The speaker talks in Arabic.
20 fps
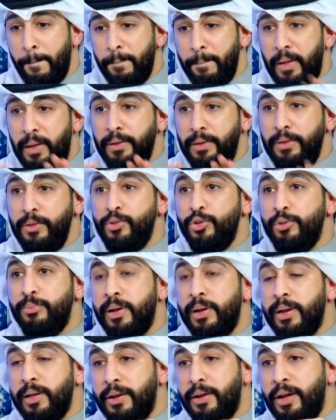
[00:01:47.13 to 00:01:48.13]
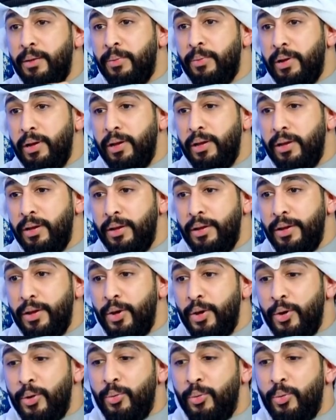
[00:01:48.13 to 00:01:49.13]
انا عندي امي الله يرحمها
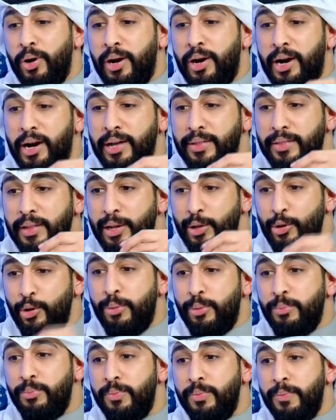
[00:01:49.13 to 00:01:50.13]
وهذا اليوم